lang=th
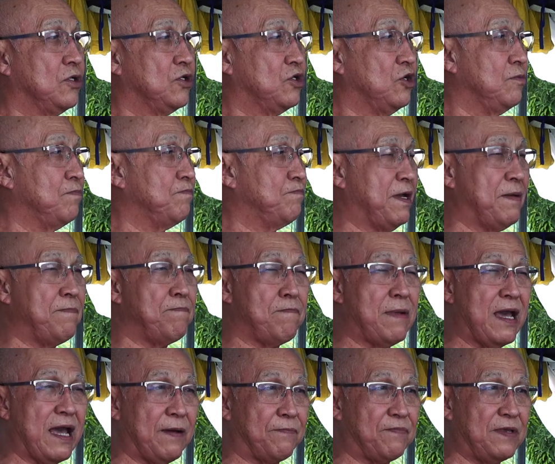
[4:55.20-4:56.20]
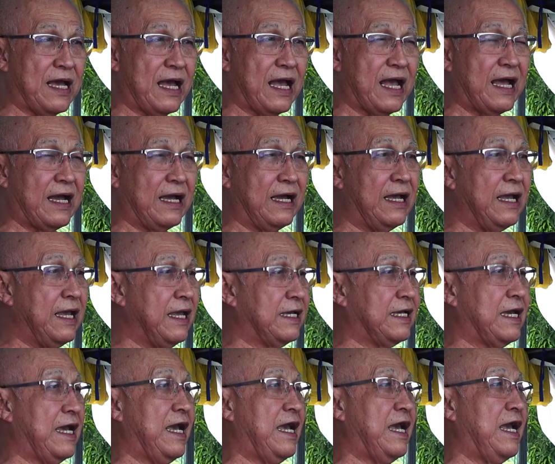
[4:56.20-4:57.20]
จนเป็นแบบอย่างให้
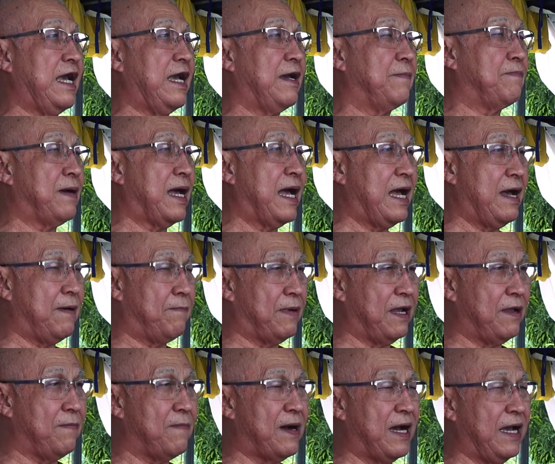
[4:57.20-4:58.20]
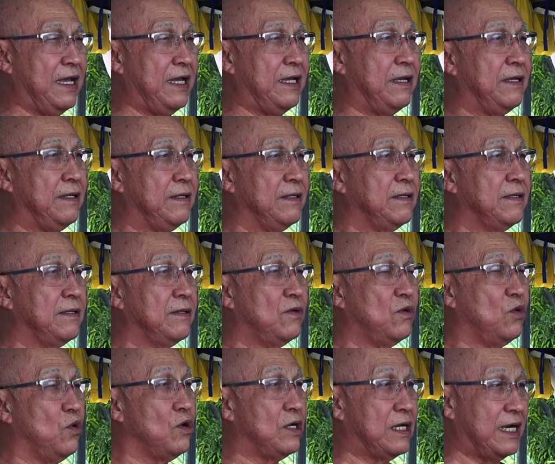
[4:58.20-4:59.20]
แก่พระให
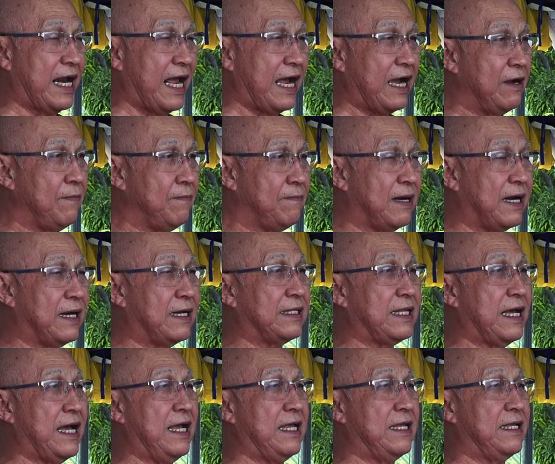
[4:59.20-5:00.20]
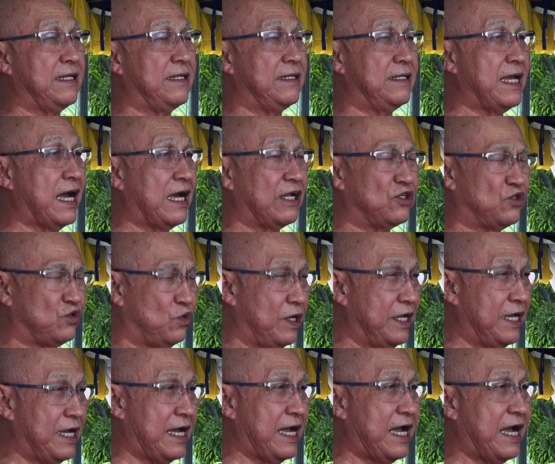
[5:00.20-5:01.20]
ม่ๆรุ่นหลังมาได้อย่างสวย
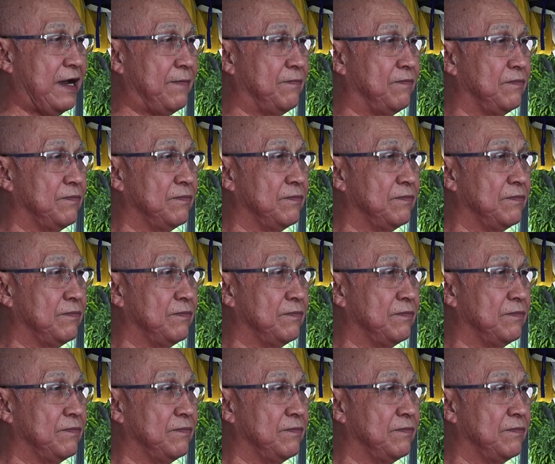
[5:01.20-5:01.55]
งาม